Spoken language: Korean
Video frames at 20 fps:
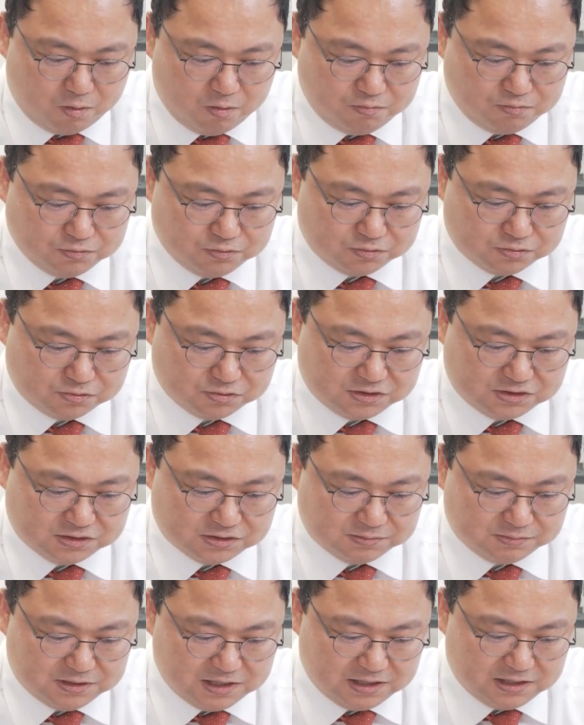포부도
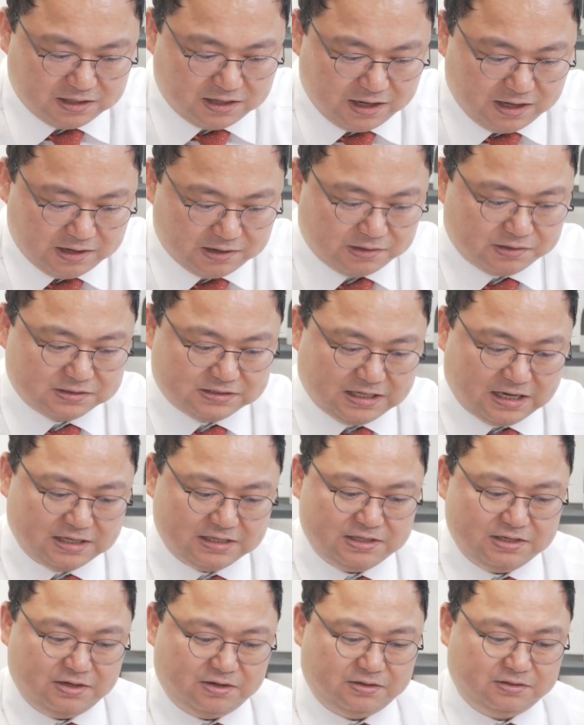지금 얘기를 해요.
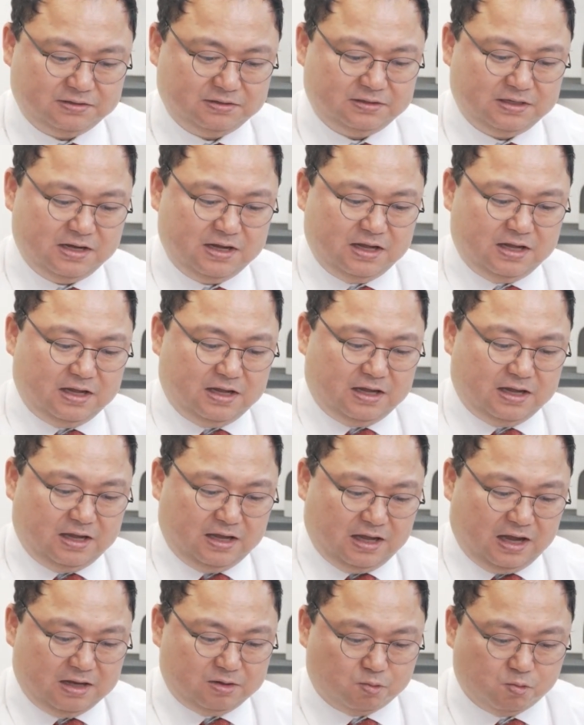작년에
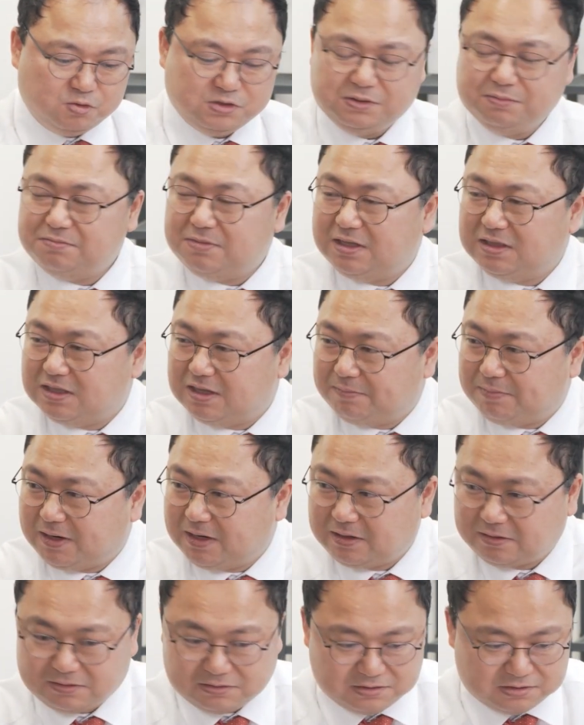한 50만 대
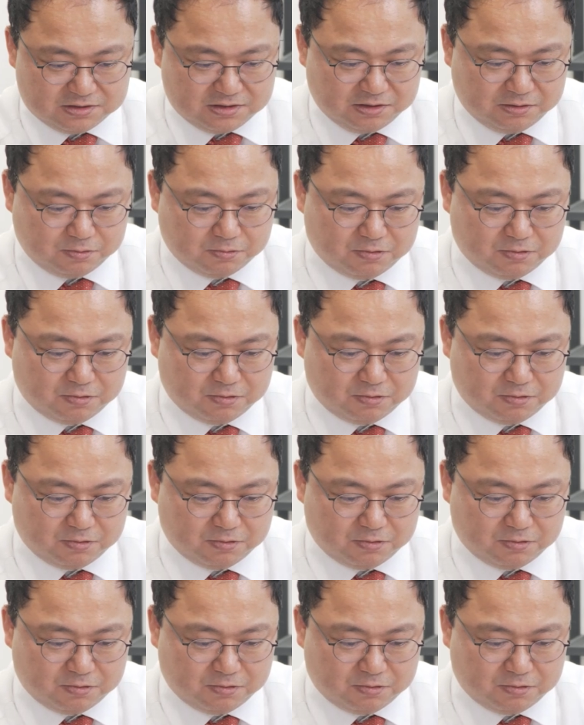팔았거든요.